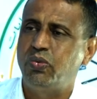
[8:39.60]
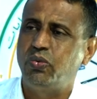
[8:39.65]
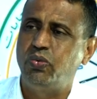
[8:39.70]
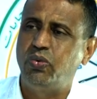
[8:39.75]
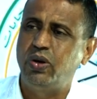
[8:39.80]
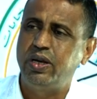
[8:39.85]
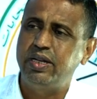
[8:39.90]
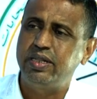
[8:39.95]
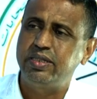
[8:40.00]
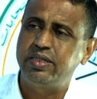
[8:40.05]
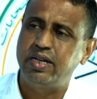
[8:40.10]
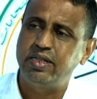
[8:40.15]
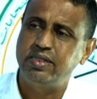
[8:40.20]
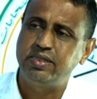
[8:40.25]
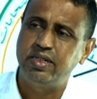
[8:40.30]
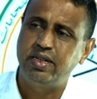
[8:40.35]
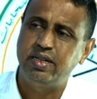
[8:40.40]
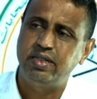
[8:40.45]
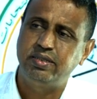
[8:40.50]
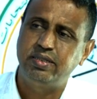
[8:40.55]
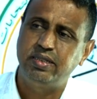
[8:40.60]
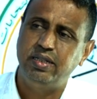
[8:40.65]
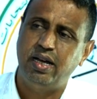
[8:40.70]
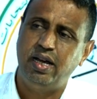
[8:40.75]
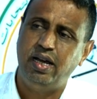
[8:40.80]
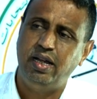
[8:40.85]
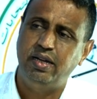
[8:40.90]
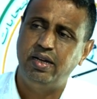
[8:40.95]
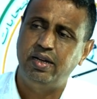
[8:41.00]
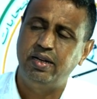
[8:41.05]
والنتائج التي
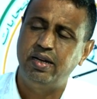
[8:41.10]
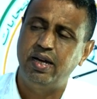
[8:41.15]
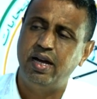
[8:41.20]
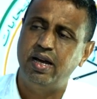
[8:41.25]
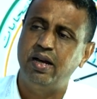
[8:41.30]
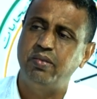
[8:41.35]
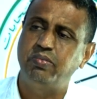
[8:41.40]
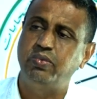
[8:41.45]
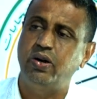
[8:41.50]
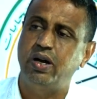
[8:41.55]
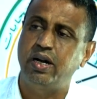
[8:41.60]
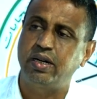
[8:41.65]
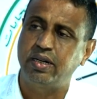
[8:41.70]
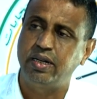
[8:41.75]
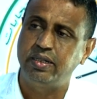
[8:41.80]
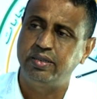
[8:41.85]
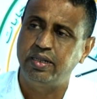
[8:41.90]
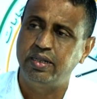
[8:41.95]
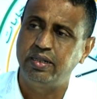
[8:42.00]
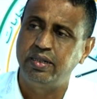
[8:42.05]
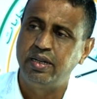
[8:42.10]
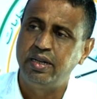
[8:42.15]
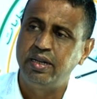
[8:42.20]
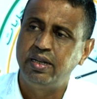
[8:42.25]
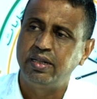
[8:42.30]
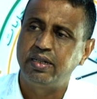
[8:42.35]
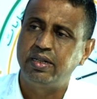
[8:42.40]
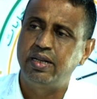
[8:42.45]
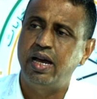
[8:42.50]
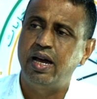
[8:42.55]
أعلناها مؤقتا
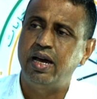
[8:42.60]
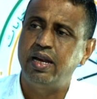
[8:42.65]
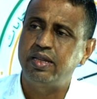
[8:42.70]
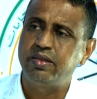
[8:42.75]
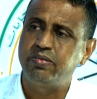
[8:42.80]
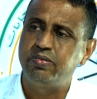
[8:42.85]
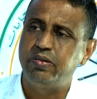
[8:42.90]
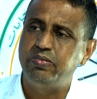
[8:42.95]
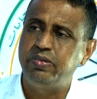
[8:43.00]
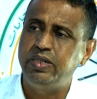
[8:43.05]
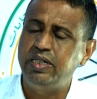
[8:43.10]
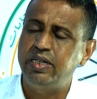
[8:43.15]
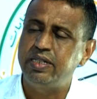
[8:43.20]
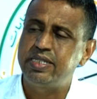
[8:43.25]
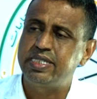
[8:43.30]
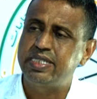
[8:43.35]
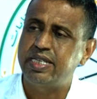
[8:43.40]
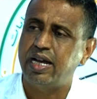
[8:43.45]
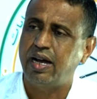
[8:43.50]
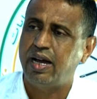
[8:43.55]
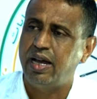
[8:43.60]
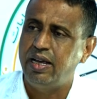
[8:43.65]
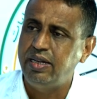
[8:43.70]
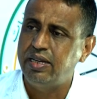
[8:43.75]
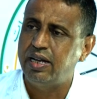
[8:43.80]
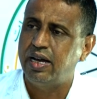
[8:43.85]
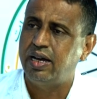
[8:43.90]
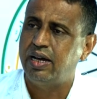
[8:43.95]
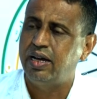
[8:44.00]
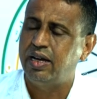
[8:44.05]
كانت مبني
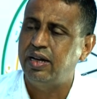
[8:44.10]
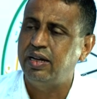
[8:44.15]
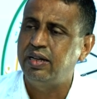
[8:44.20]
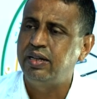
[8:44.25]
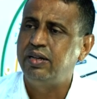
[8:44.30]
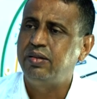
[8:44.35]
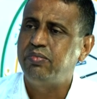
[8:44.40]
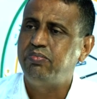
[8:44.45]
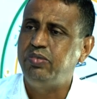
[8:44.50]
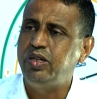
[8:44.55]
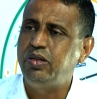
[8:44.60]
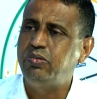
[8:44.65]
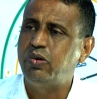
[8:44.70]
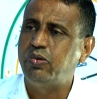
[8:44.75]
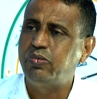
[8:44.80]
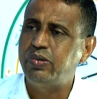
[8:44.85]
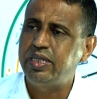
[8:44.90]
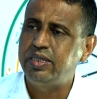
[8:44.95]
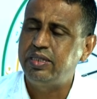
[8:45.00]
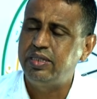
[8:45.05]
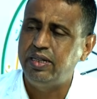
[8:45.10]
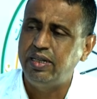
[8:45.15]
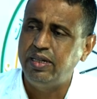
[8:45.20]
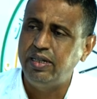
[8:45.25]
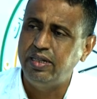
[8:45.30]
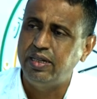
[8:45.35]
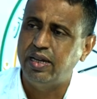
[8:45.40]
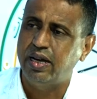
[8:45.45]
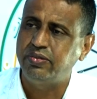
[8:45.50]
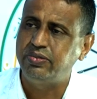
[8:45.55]
استقيناها من
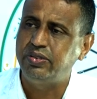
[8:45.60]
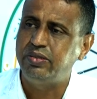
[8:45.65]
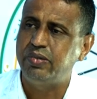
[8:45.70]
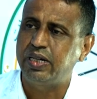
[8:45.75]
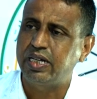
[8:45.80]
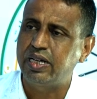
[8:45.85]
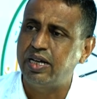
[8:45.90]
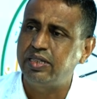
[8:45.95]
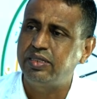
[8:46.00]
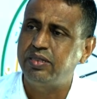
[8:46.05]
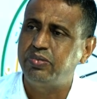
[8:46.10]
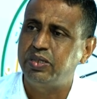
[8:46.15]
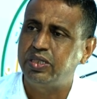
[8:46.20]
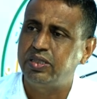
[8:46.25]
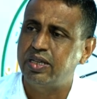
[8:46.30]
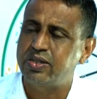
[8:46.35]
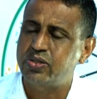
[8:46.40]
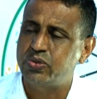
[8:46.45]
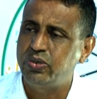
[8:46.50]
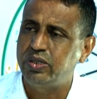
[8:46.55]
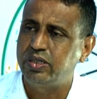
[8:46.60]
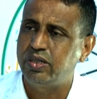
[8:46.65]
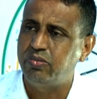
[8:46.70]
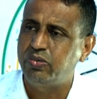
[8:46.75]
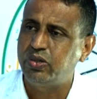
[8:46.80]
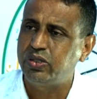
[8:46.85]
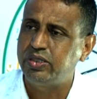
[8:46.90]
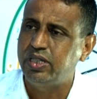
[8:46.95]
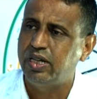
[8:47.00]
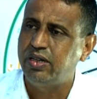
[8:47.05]
ممثلينا في مكاتب التصويت
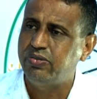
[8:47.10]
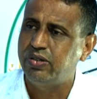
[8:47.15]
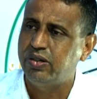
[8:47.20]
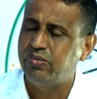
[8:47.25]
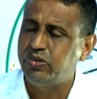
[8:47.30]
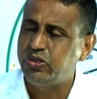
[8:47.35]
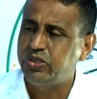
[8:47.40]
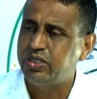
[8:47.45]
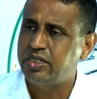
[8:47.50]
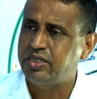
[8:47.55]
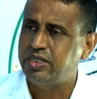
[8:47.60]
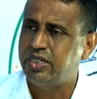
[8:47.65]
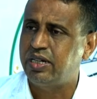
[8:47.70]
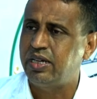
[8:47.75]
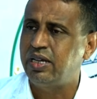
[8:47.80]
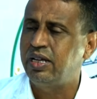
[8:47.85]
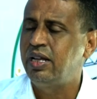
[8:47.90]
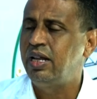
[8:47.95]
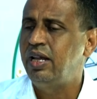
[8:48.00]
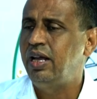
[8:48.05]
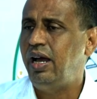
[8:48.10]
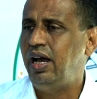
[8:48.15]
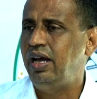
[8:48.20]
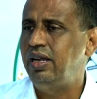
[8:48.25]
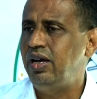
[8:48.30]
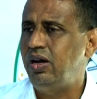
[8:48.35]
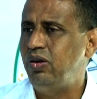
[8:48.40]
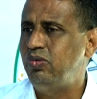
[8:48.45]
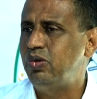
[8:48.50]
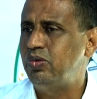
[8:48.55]
المختلفة المنتشرة
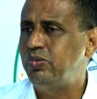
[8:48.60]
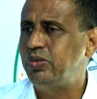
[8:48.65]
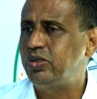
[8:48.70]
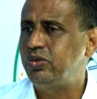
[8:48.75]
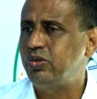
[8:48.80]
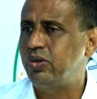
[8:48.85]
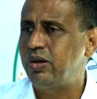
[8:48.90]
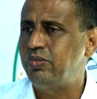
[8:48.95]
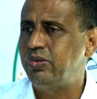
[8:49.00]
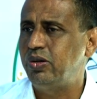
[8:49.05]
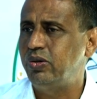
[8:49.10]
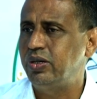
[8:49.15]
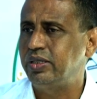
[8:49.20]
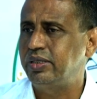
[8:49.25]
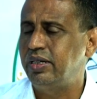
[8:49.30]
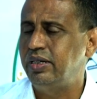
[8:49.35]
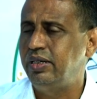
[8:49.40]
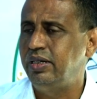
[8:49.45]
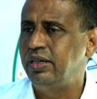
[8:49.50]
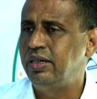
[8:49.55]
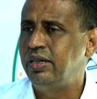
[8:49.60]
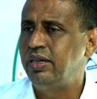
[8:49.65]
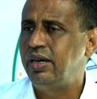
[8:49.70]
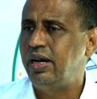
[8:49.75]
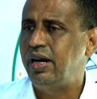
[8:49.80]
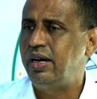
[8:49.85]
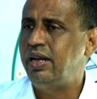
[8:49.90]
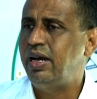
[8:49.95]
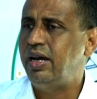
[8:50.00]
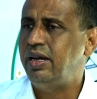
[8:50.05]
على عموم التراب الوطني
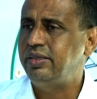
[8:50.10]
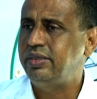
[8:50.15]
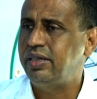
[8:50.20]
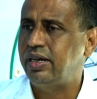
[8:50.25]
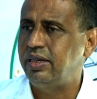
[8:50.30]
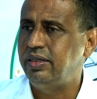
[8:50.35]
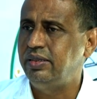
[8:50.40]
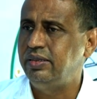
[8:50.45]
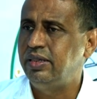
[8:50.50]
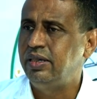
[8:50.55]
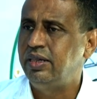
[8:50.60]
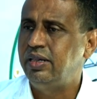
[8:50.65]
أنا أعتقد